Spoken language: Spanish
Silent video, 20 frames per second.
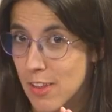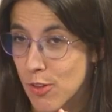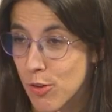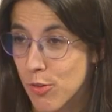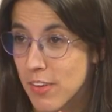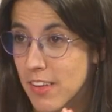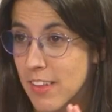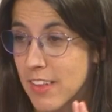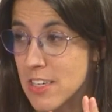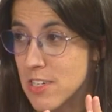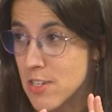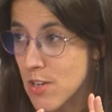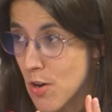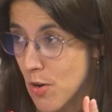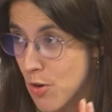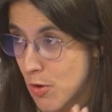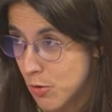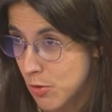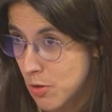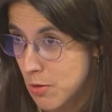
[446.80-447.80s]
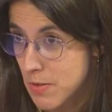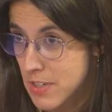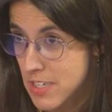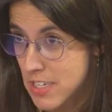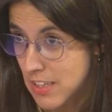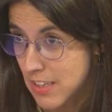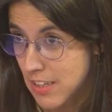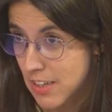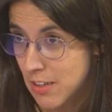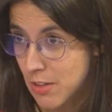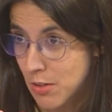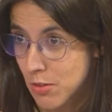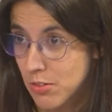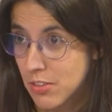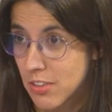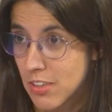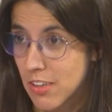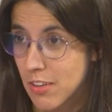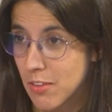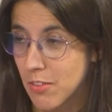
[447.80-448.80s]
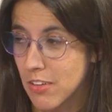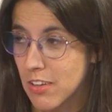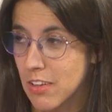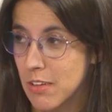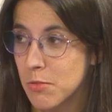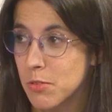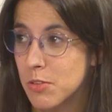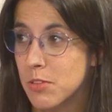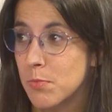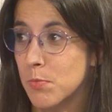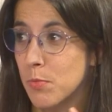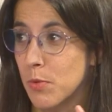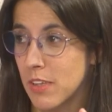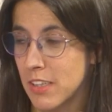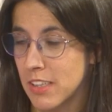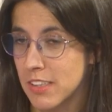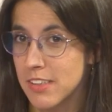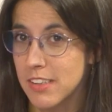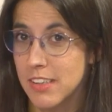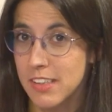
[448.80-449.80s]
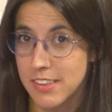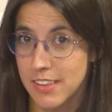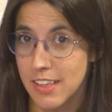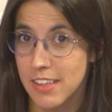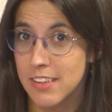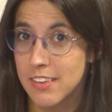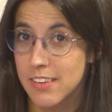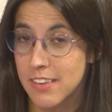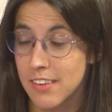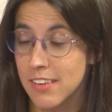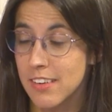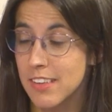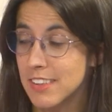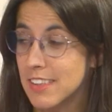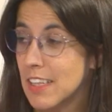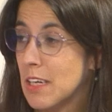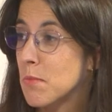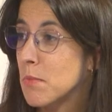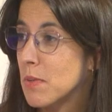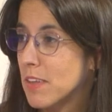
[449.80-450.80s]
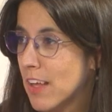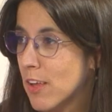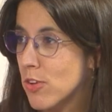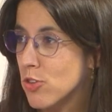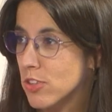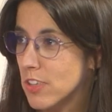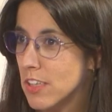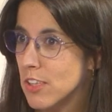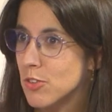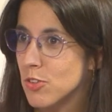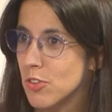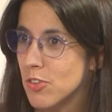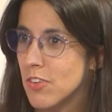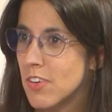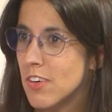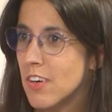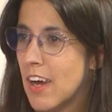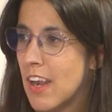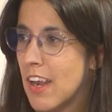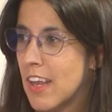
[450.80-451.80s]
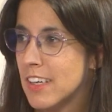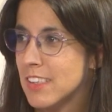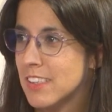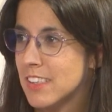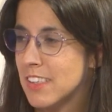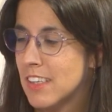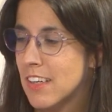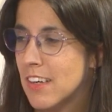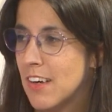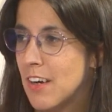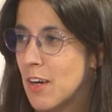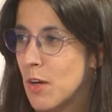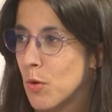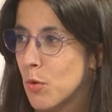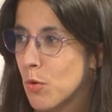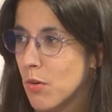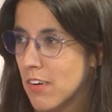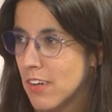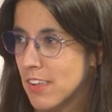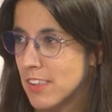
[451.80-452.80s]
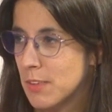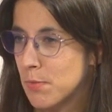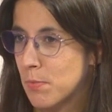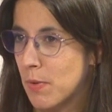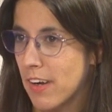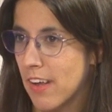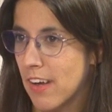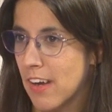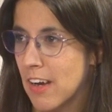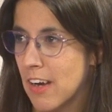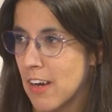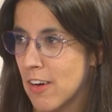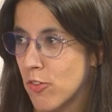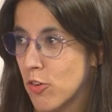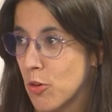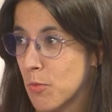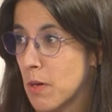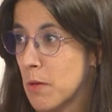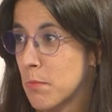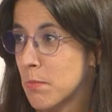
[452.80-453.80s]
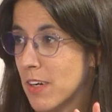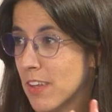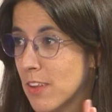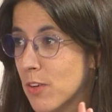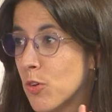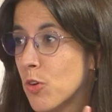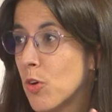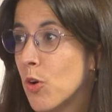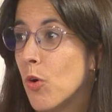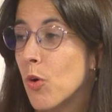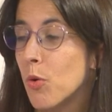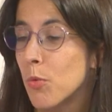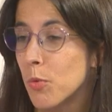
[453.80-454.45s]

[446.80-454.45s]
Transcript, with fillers: docentes no universitarios, recordamos, pueden estar, están invitados, de hecho, ¿no? a las urnas para formar parte o no o